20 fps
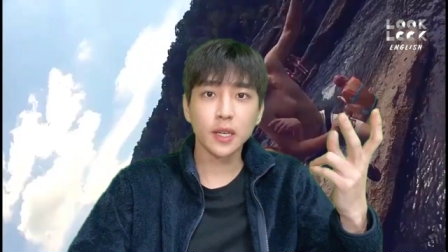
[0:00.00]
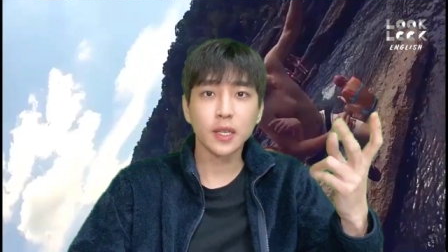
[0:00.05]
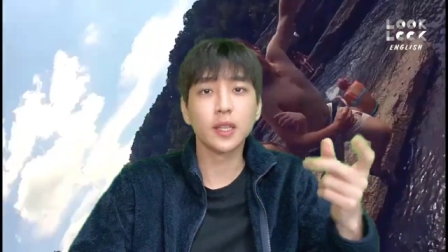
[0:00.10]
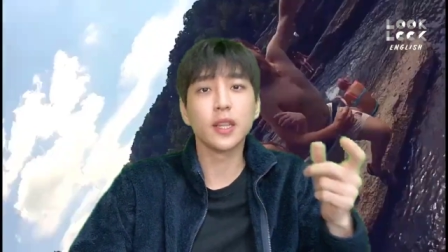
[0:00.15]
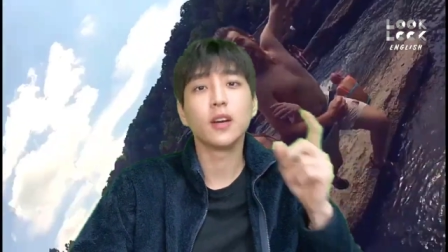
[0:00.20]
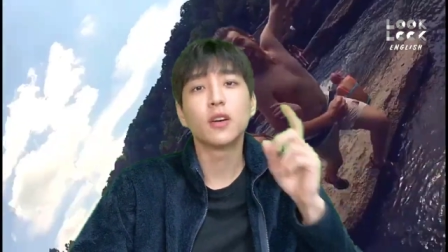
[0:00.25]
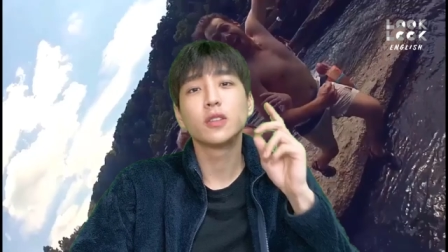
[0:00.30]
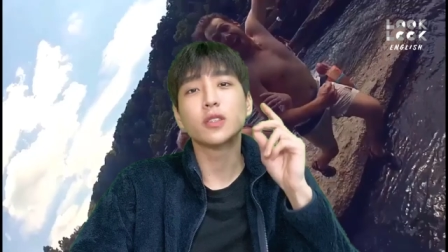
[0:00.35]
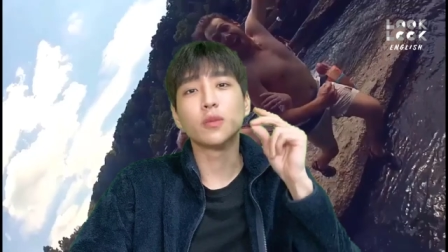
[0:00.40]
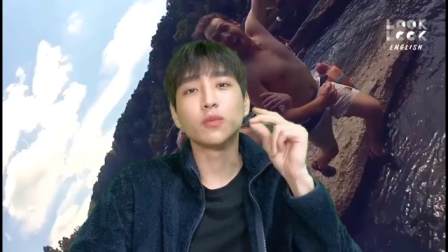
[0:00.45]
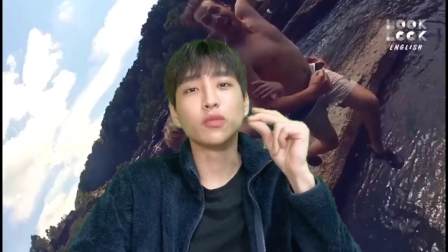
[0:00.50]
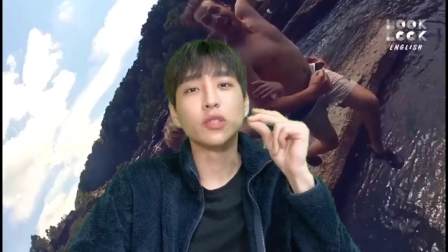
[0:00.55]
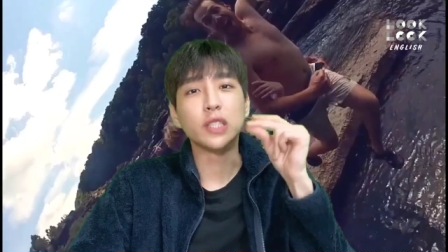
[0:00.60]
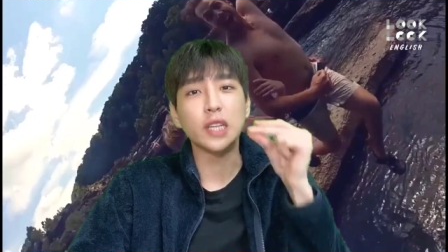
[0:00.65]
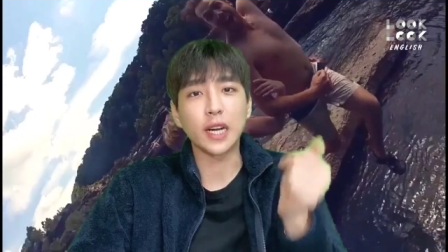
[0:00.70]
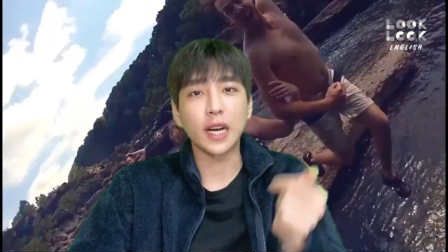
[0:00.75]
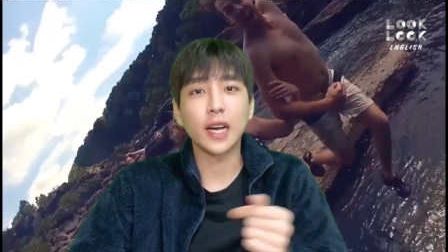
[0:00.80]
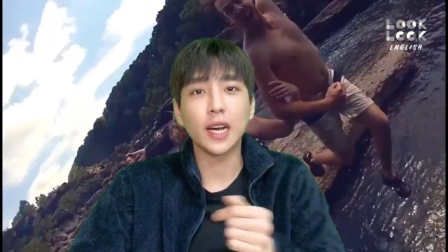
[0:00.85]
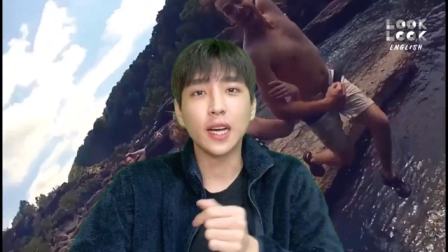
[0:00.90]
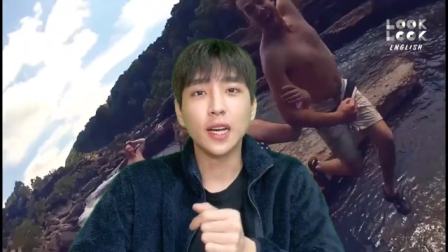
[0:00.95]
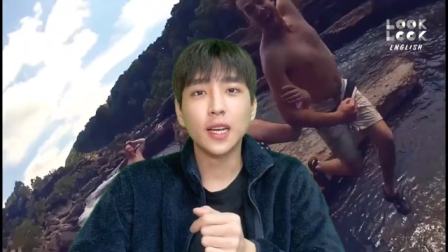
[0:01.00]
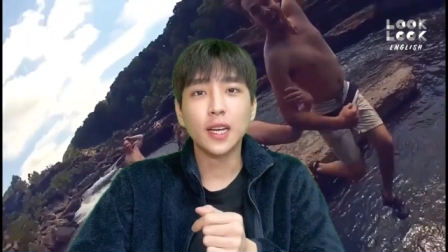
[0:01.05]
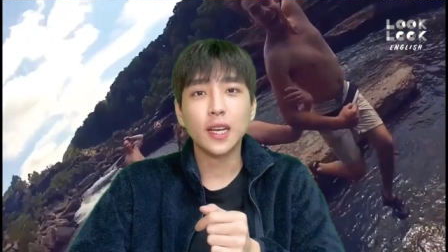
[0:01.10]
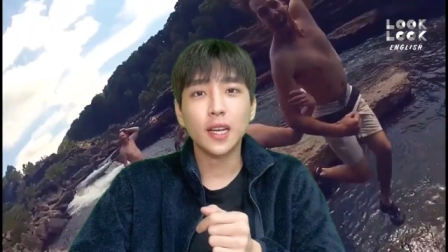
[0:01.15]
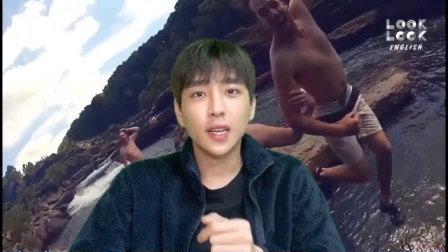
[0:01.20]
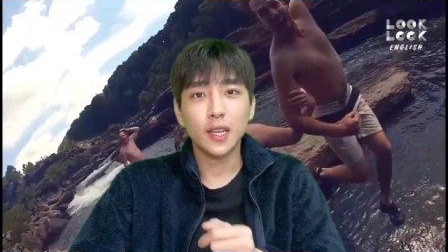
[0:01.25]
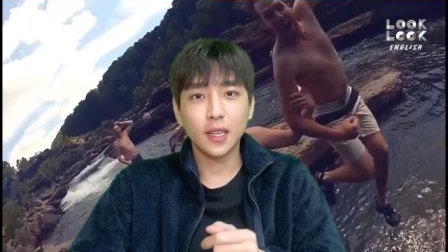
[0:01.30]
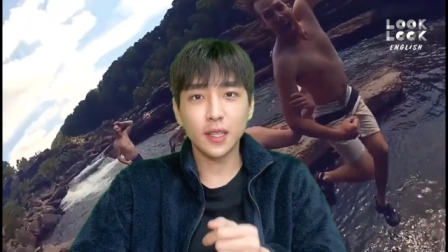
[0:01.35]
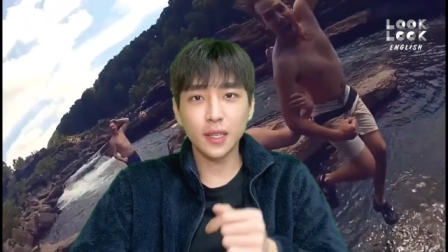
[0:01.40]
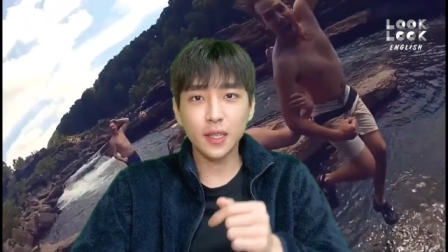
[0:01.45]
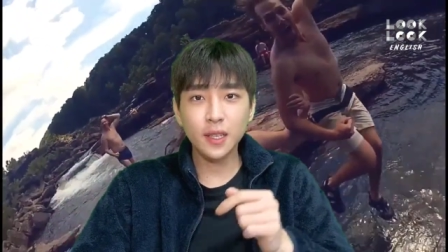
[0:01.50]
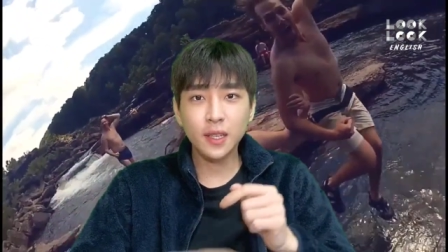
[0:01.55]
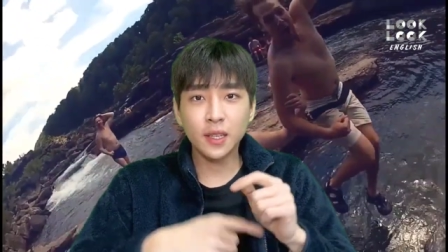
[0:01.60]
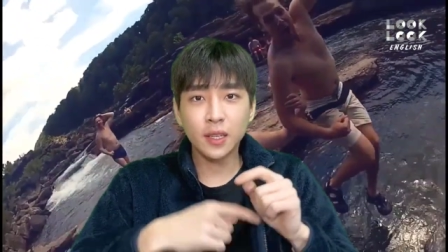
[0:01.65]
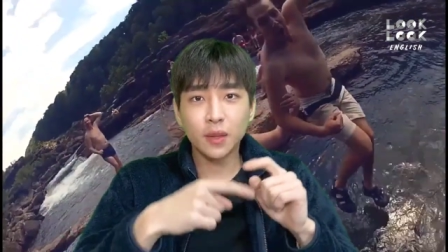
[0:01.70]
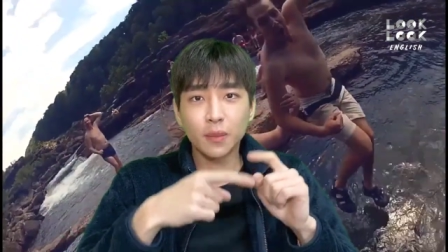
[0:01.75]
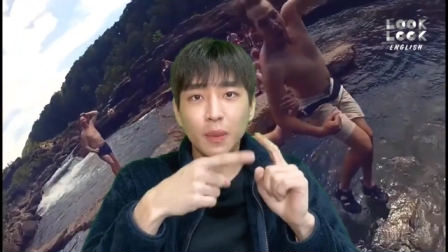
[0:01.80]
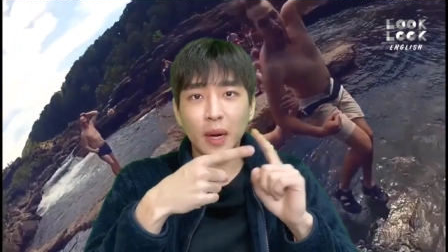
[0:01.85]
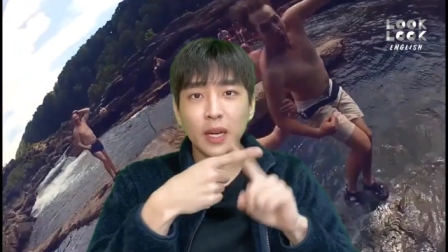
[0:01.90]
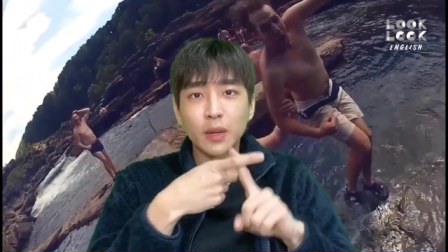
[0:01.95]
여기서 문제가
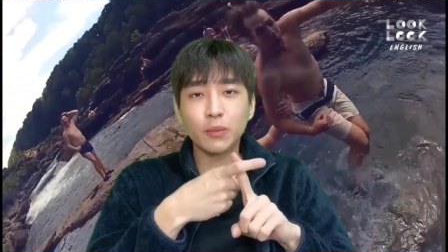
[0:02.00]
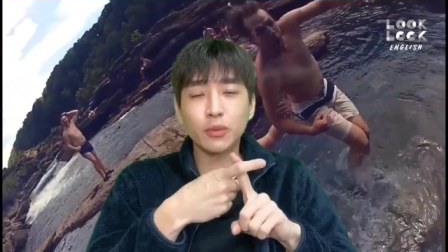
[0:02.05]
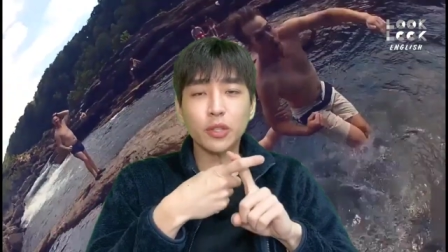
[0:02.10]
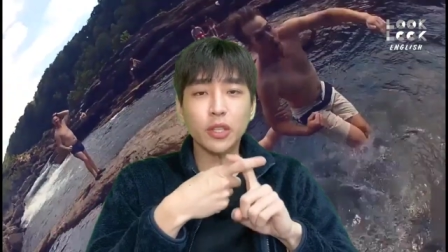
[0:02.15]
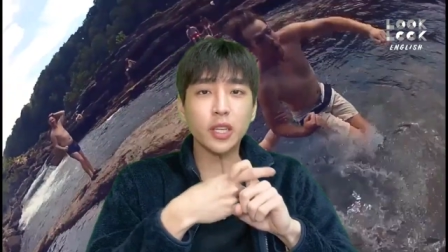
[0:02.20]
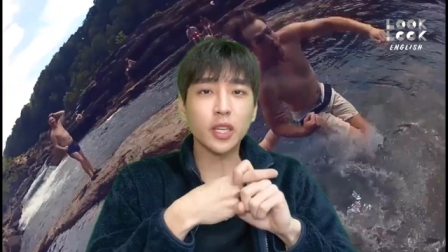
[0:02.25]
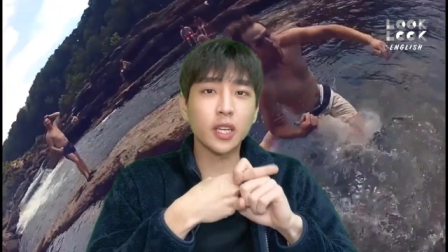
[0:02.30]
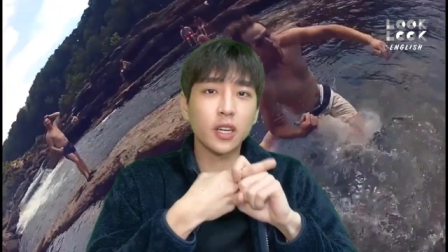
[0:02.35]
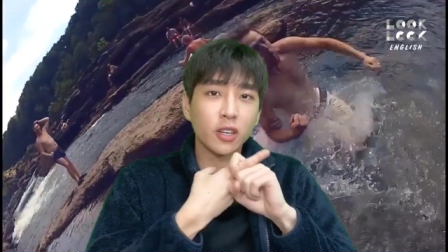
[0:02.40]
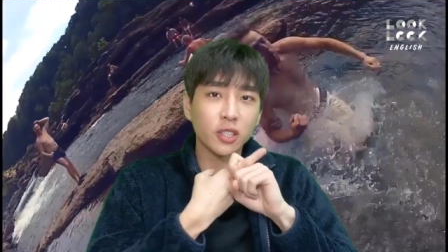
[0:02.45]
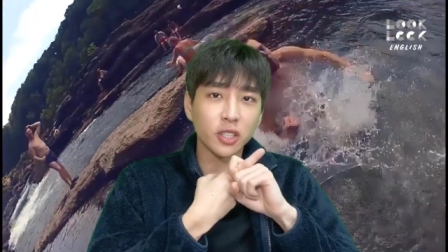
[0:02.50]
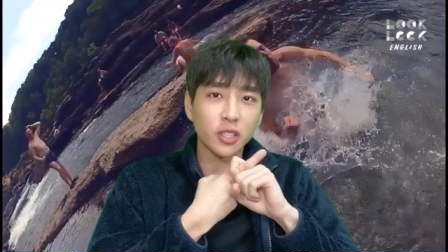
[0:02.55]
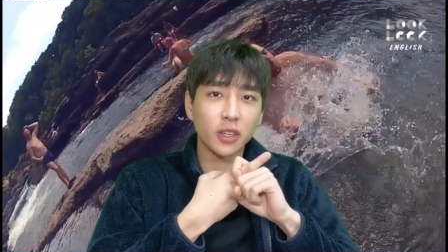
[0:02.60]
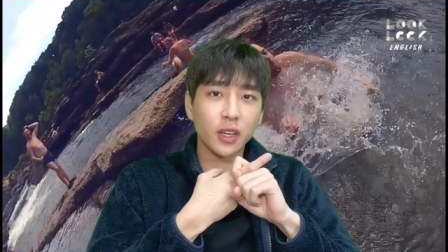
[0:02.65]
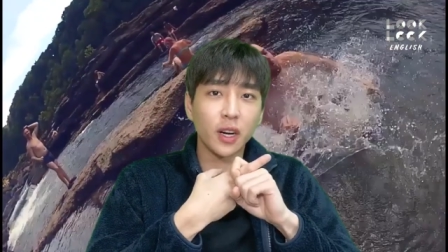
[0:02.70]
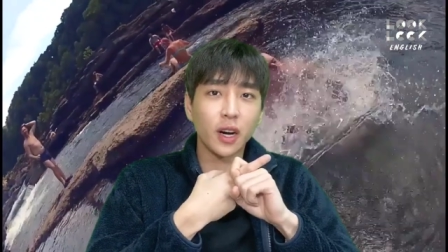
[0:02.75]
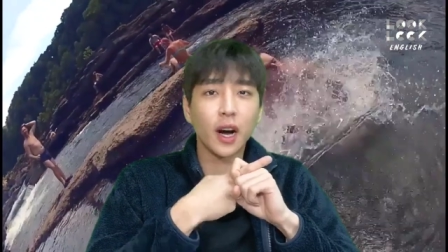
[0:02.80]
많은 분들이 이러실 거예요.